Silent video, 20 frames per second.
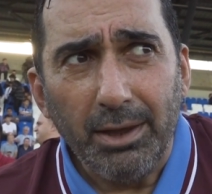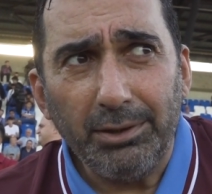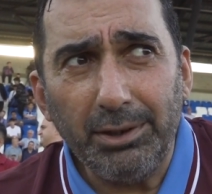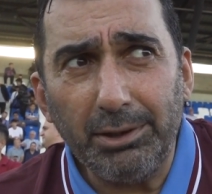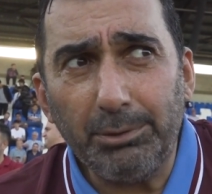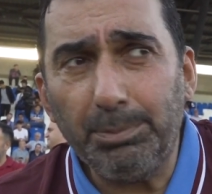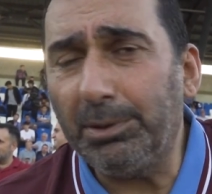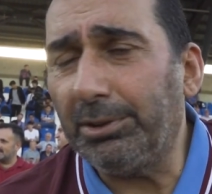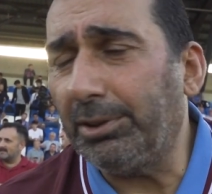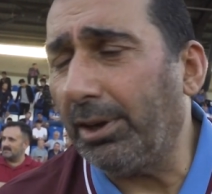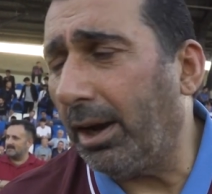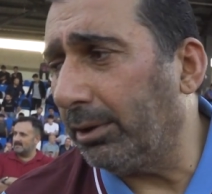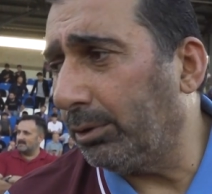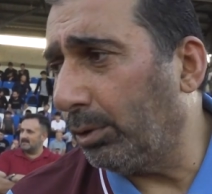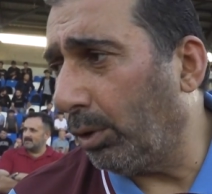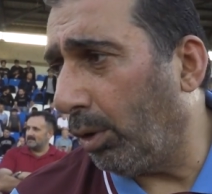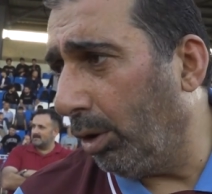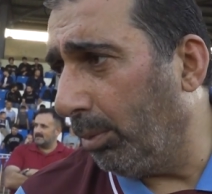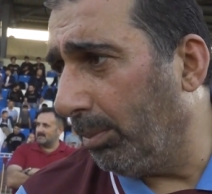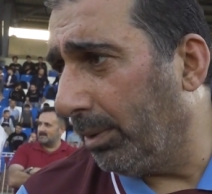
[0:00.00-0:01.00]
Hiçbir
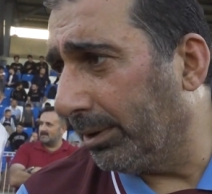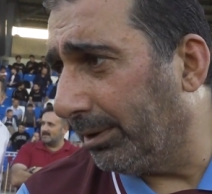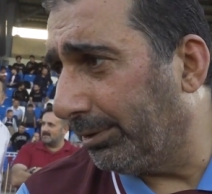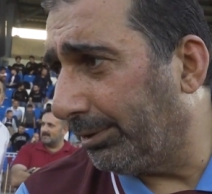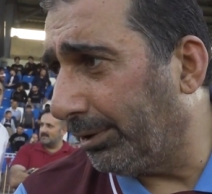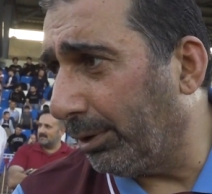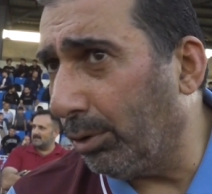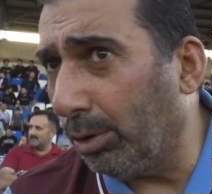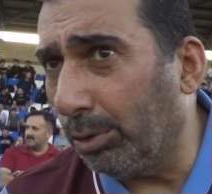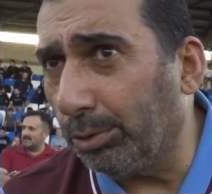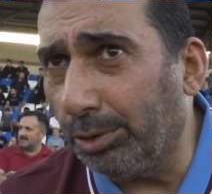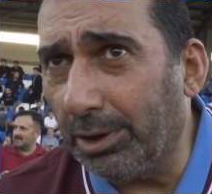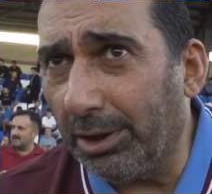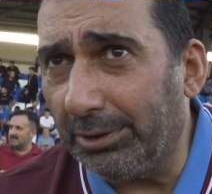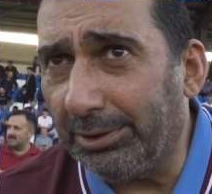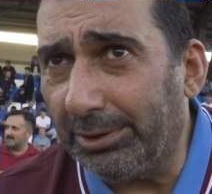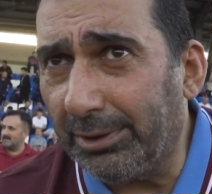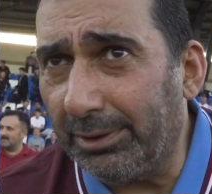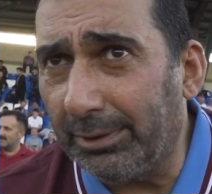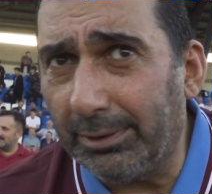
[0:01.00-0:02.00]
şartı olmadı. Şenol
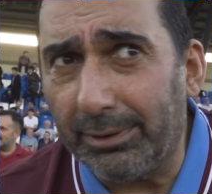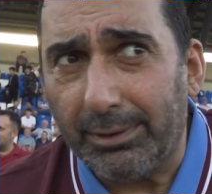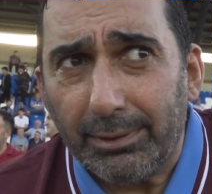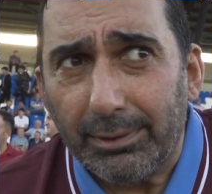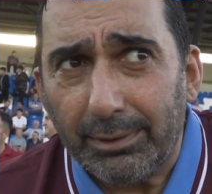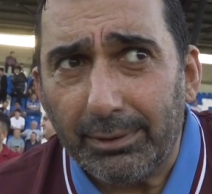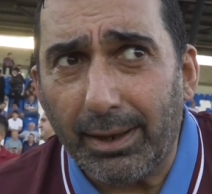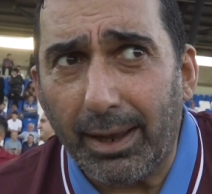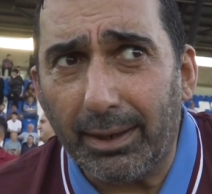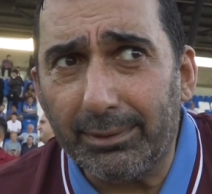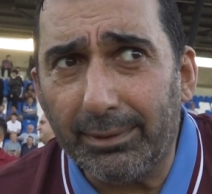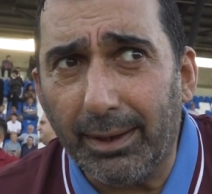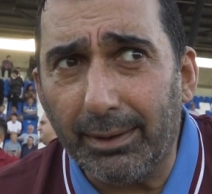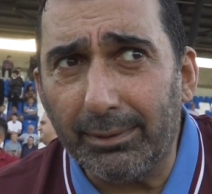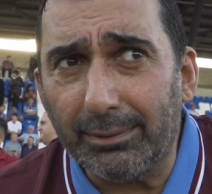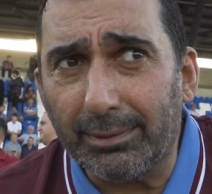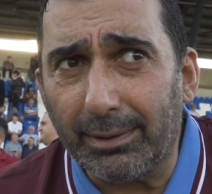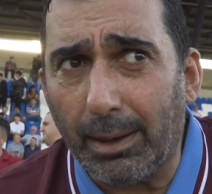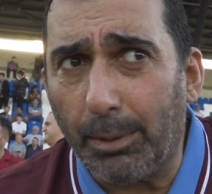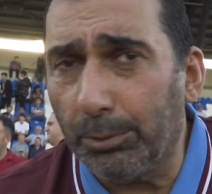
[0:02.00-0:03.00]
Güneş Zaten
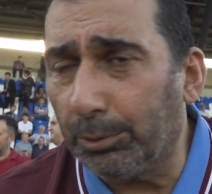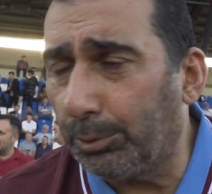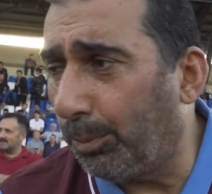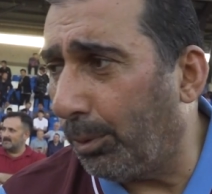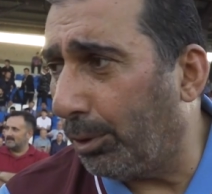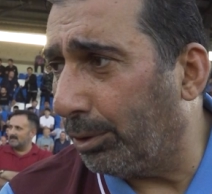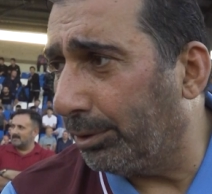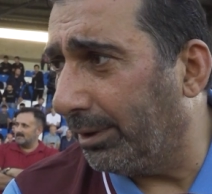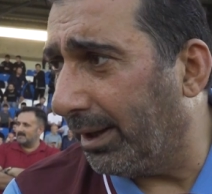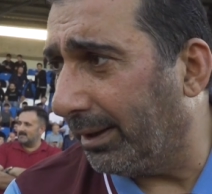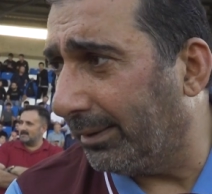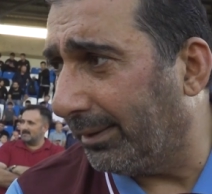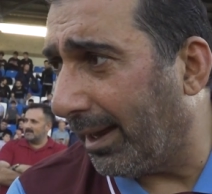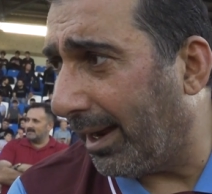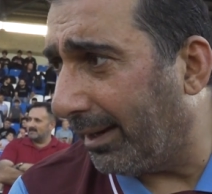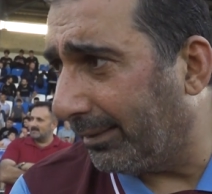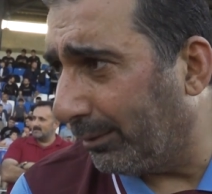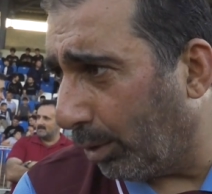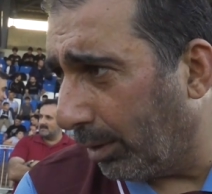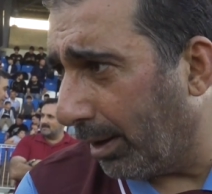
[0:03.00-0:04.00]
Trabzonspor diye
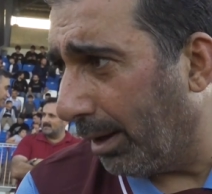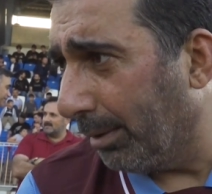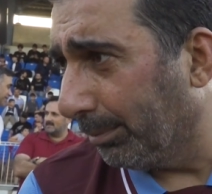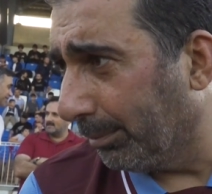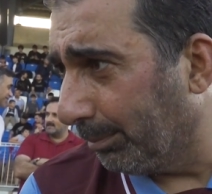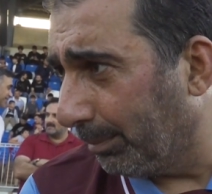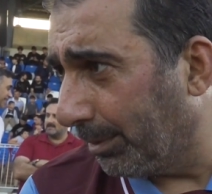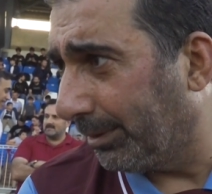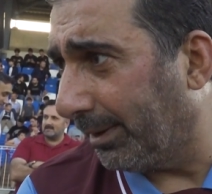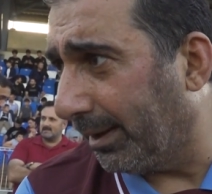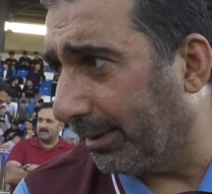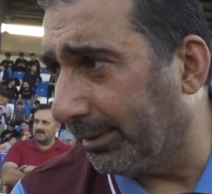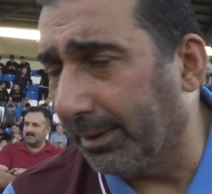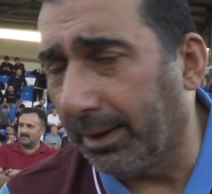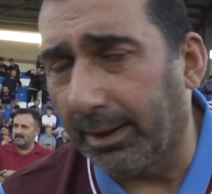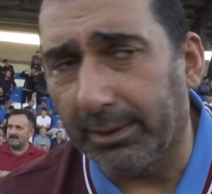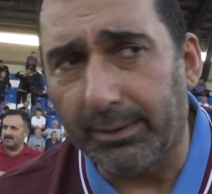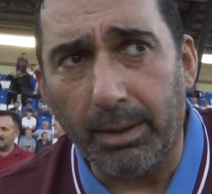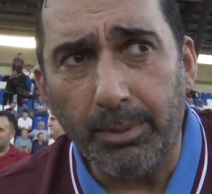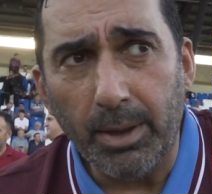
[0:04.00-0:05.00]
derdi olan bir
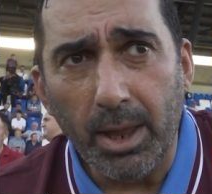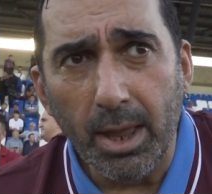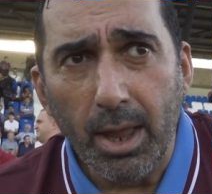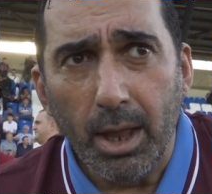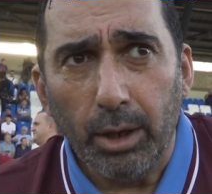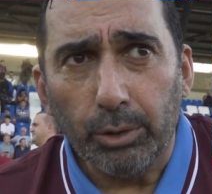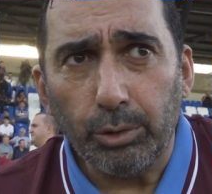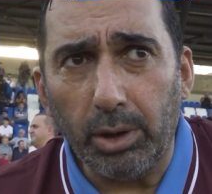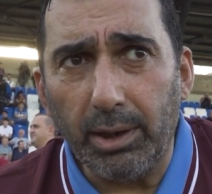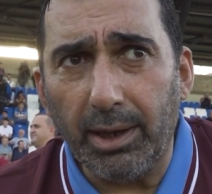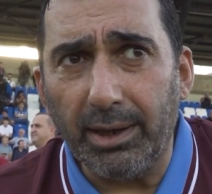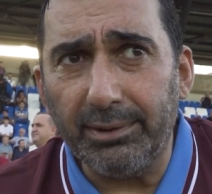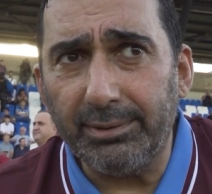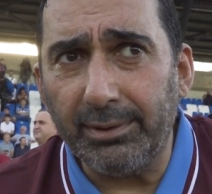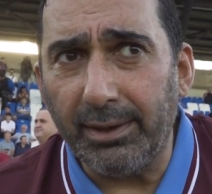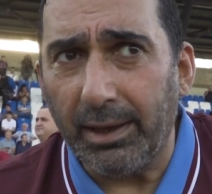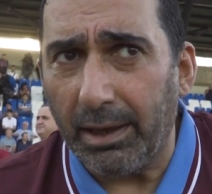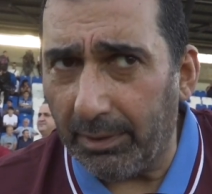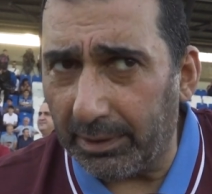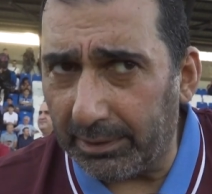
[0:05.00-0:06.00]
teknik adam.
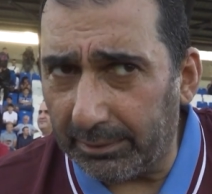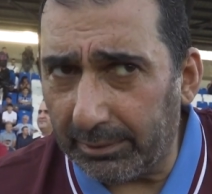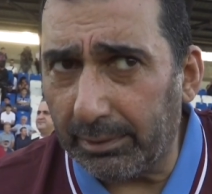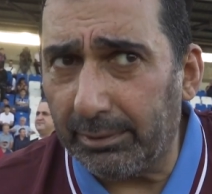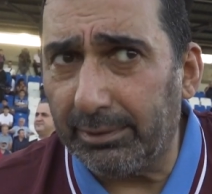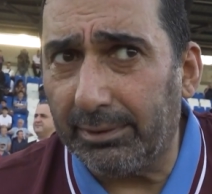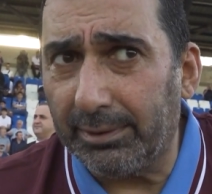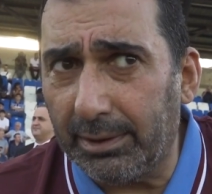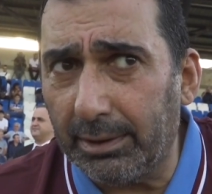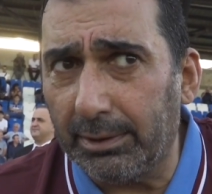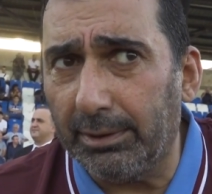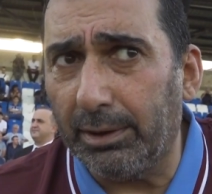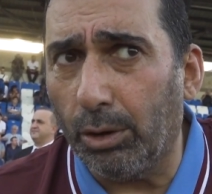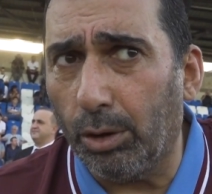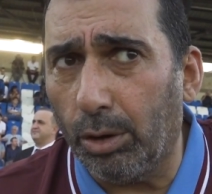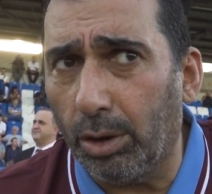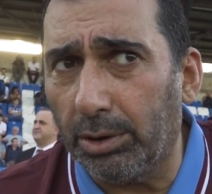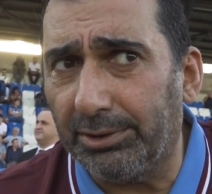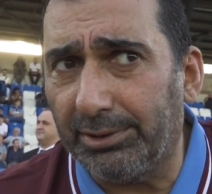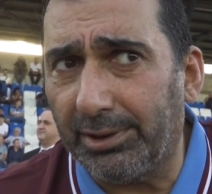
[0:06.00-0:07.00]
Dolayısıyla evet sıkı
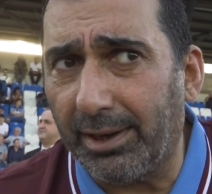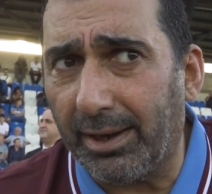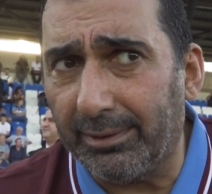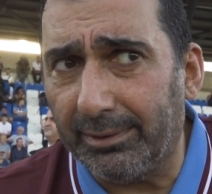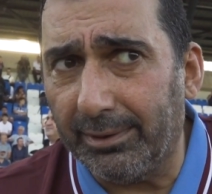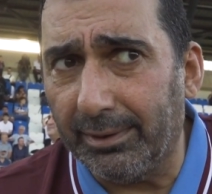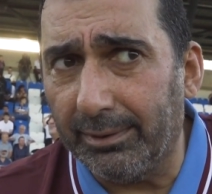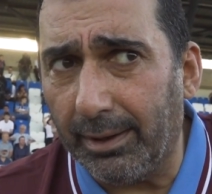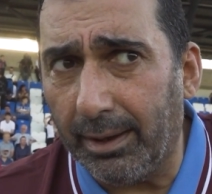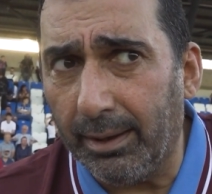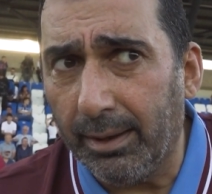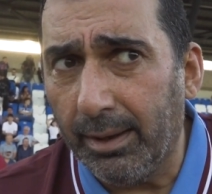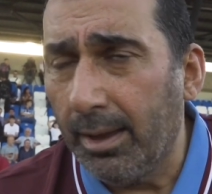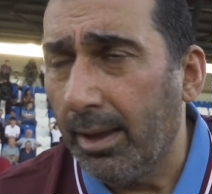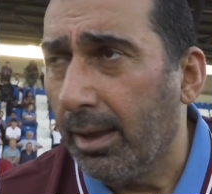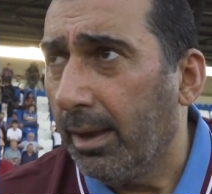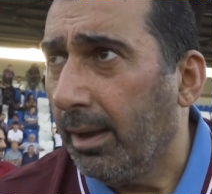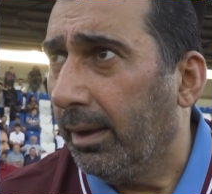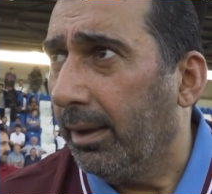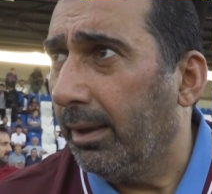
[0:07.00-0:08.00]
diyalog içerisinde
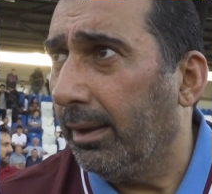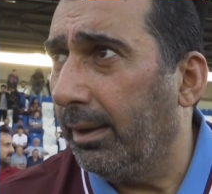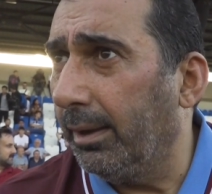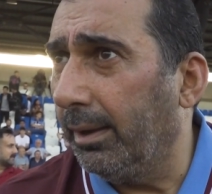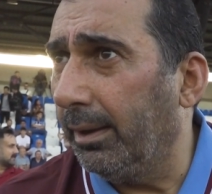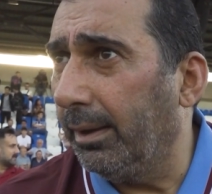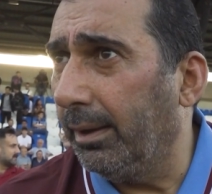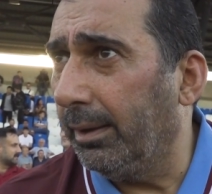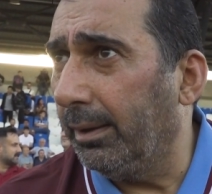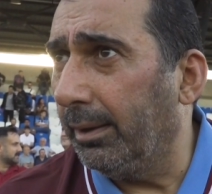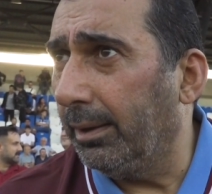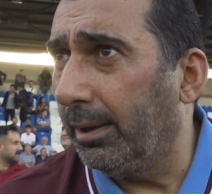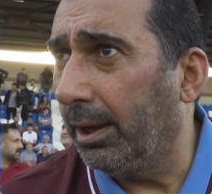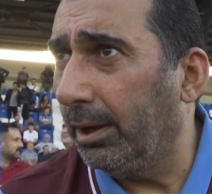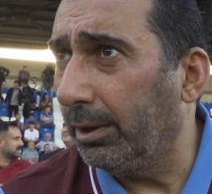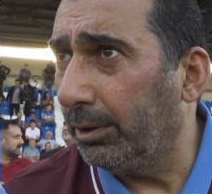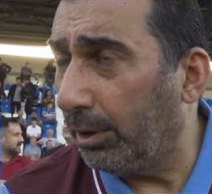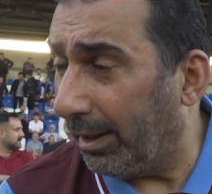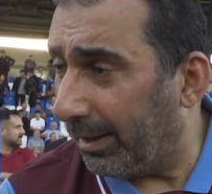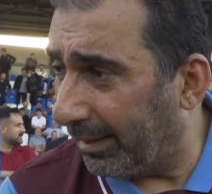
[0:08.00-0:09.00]
e,
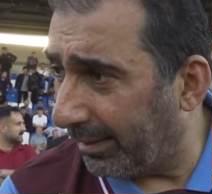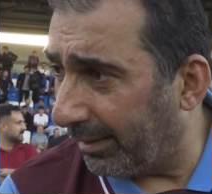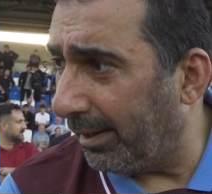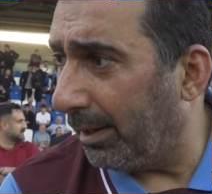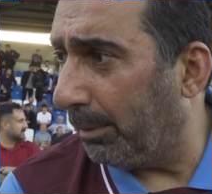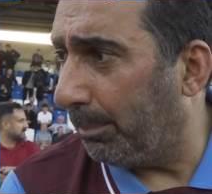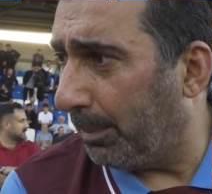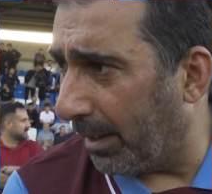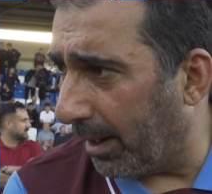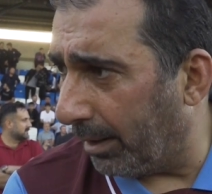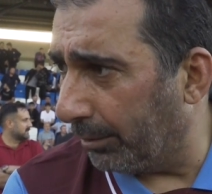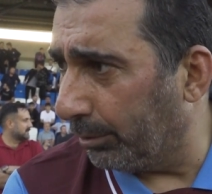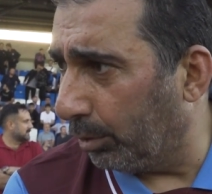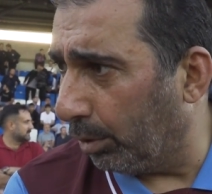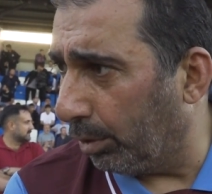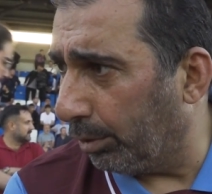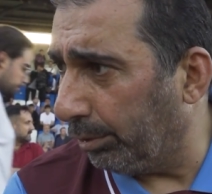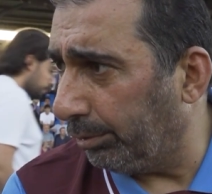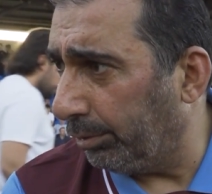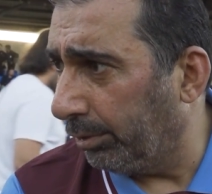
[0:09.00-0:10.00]
geliri
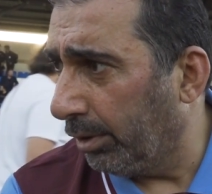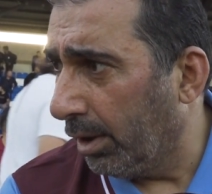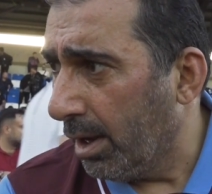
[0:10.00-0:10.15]
planlıyoruz.